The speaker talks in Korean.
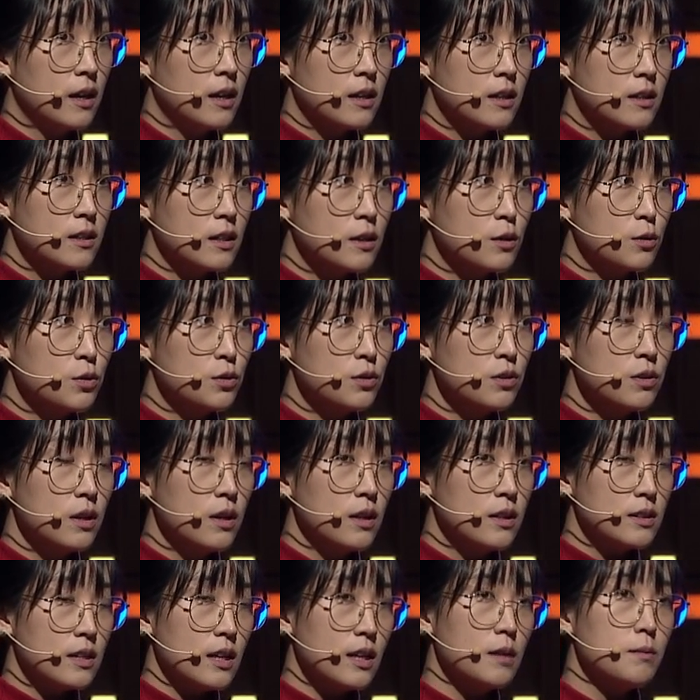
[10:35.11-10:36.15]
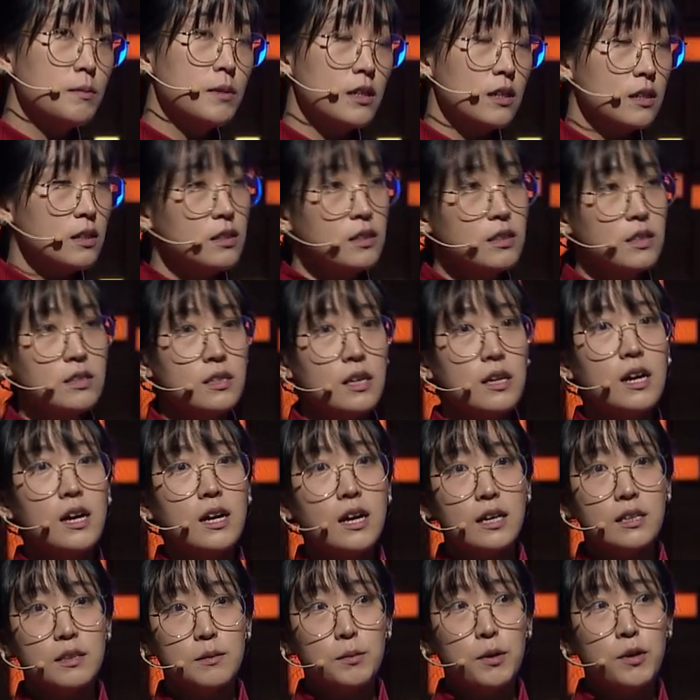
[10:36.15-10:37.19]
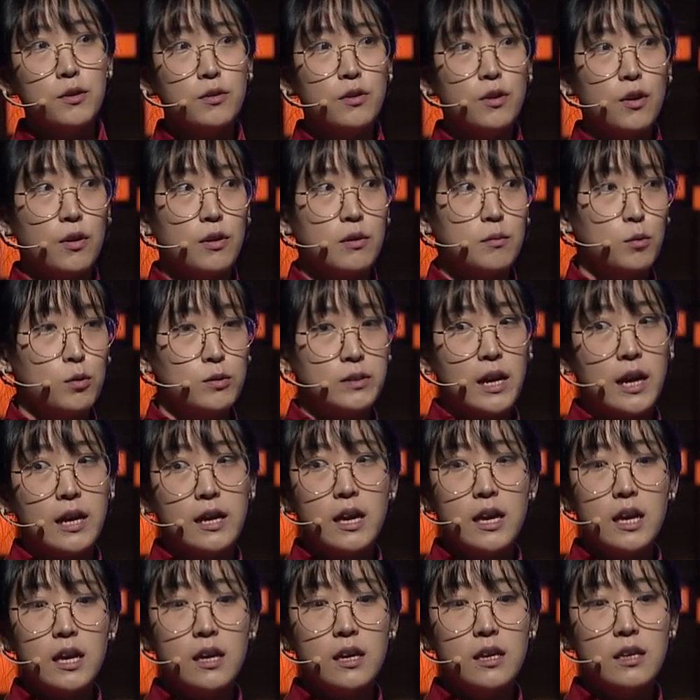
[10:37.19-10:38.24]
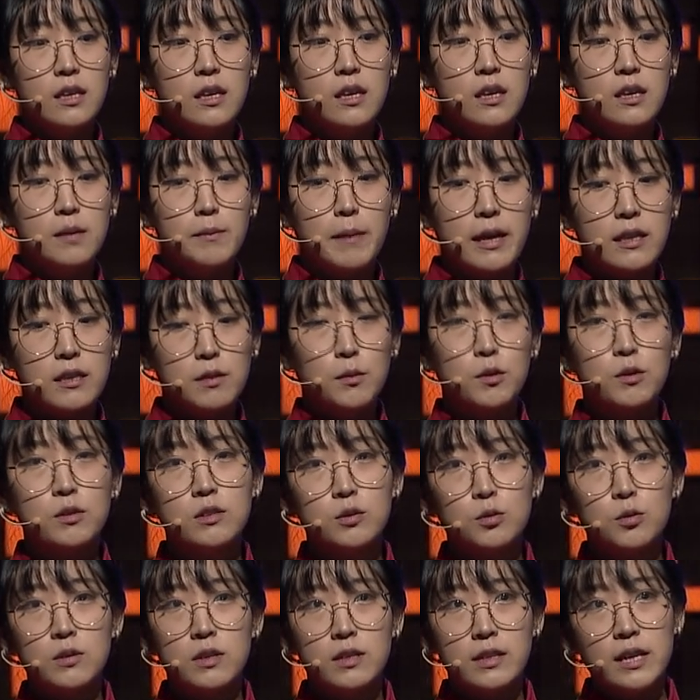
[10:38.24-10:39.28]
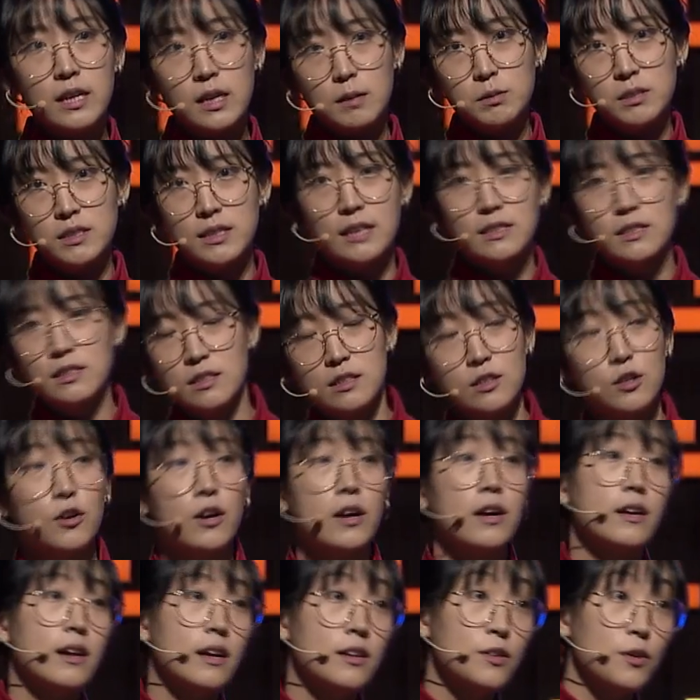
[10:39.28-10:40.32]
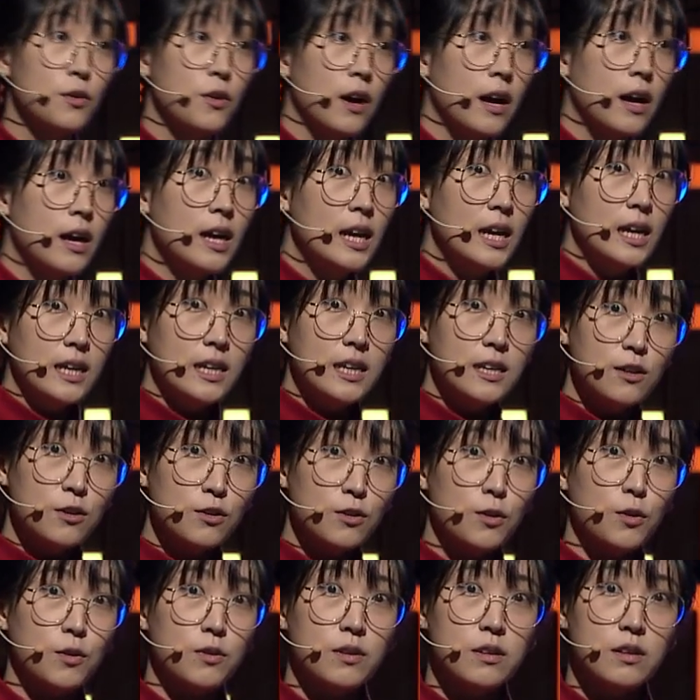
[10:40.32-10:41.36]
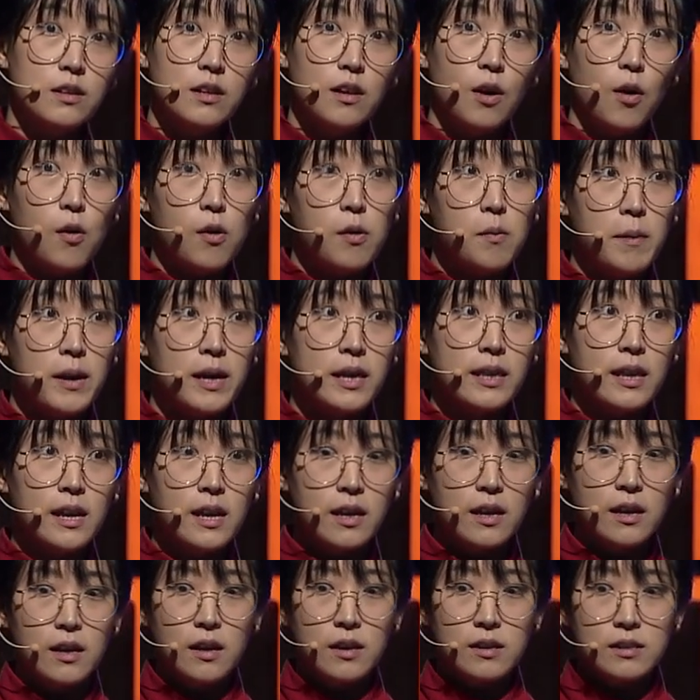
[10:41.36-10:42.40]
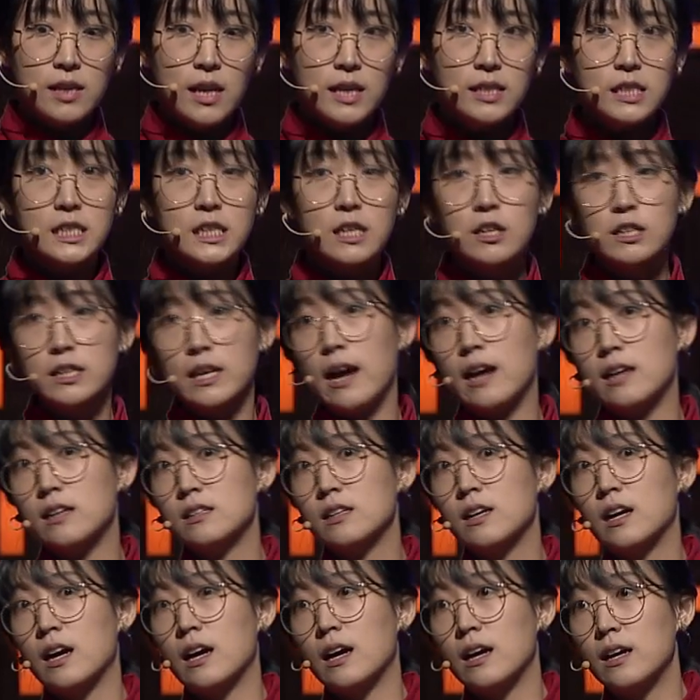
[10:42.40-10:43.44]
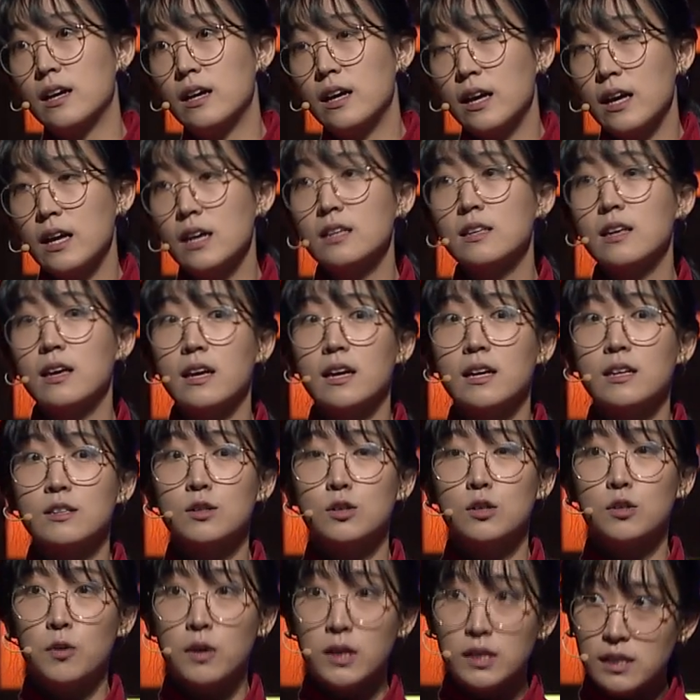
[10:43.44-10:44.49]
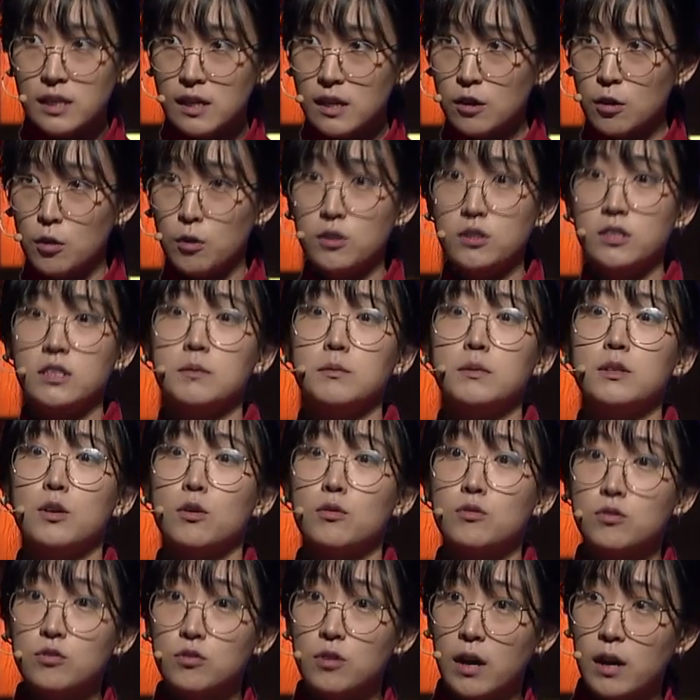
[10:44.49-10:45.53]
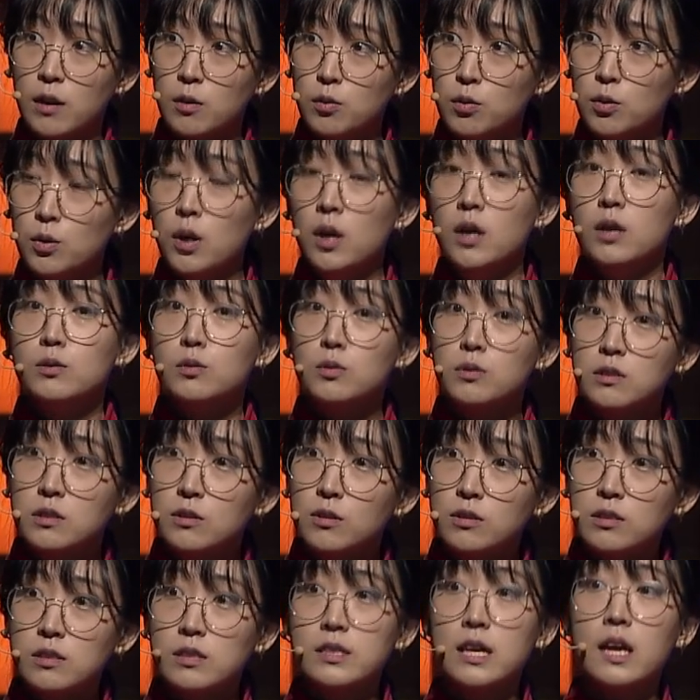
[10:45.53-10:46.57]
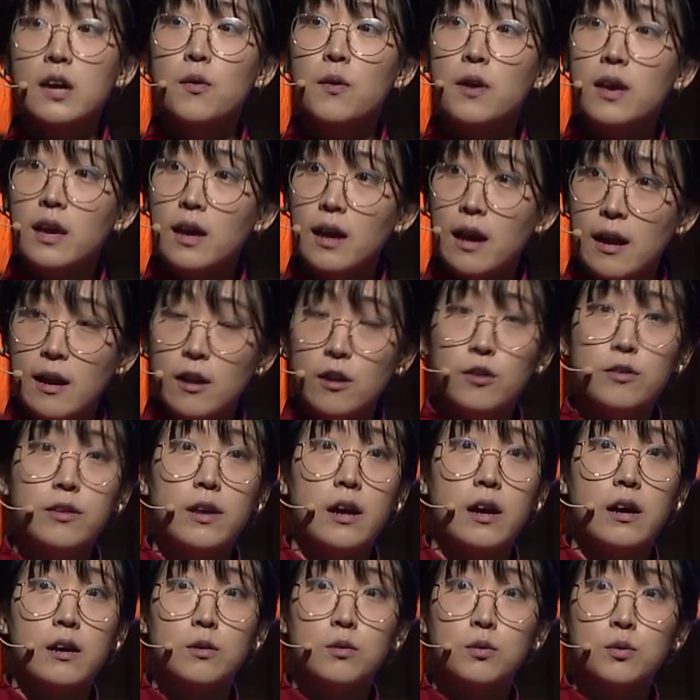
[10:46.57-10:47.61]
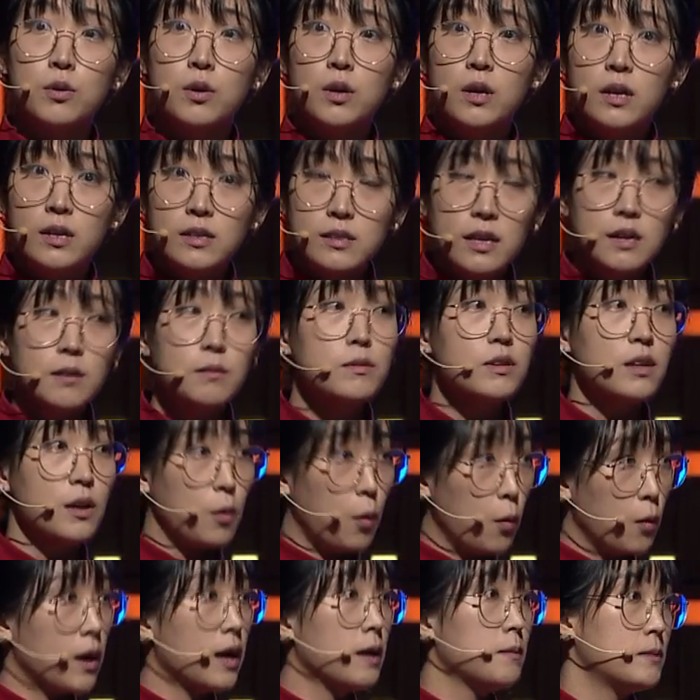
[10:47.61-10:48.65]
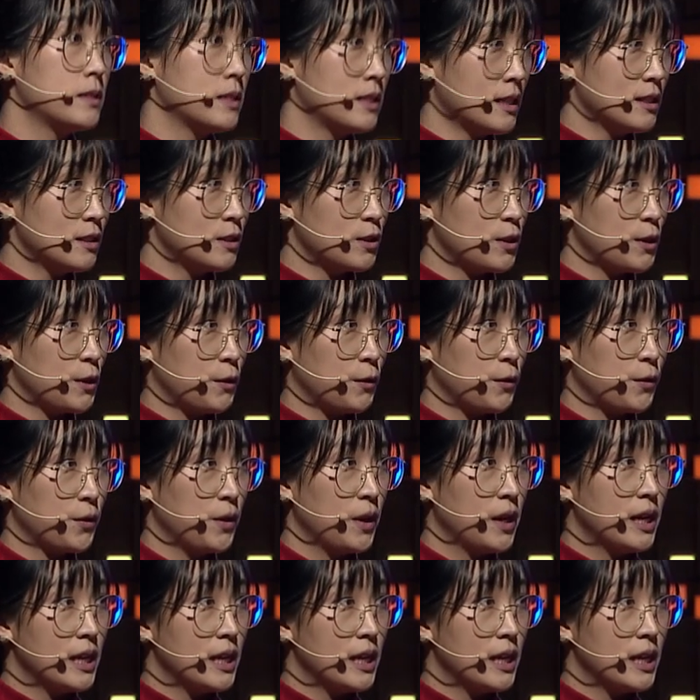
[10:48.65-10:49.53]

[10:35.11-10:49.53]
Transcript: 그리고 사람들이 흔히 생각하는 편견, 뭐 장애인이 많으면 그 동네 땅값이 낮아질 거야라던가 이런 것들이 얼마나 사실과 다른가에 대해서 굉장히 열심히 연구하고 또 그것을 사회에 알려나가고 사람들의 공감을 샀어요.